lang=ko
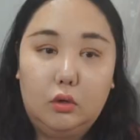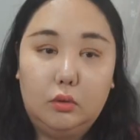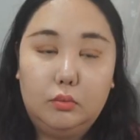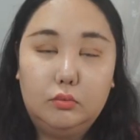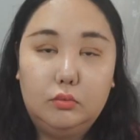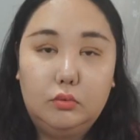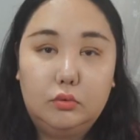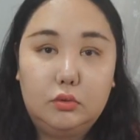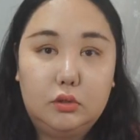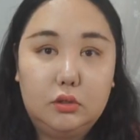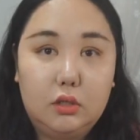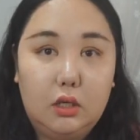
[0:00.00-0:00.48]

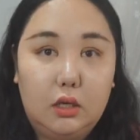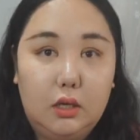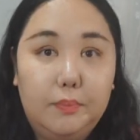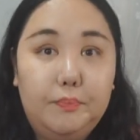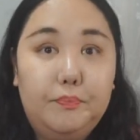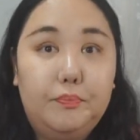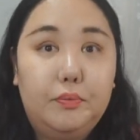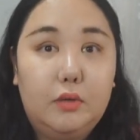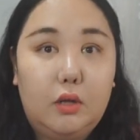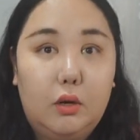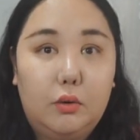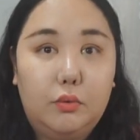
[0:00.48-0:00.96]
여러분도 진짜
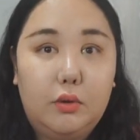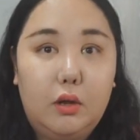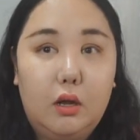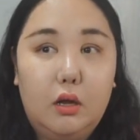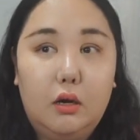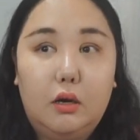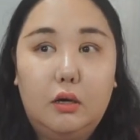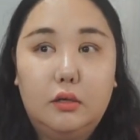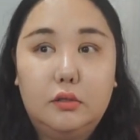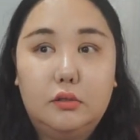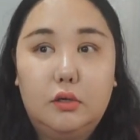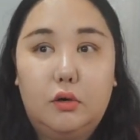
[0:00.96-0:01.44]
이쁘다고
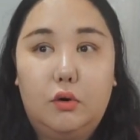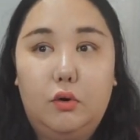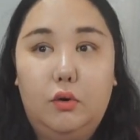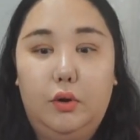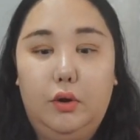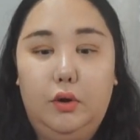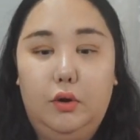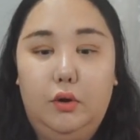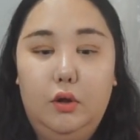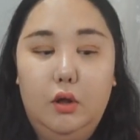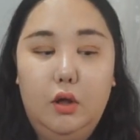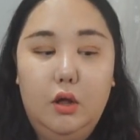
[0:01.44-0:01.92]
생각하실
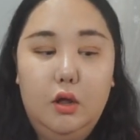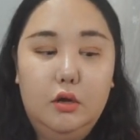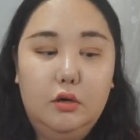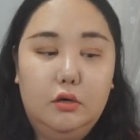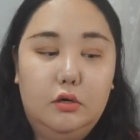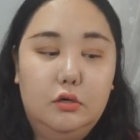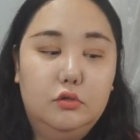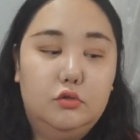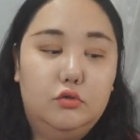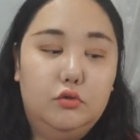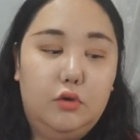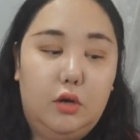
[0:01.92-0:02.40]
거예요 그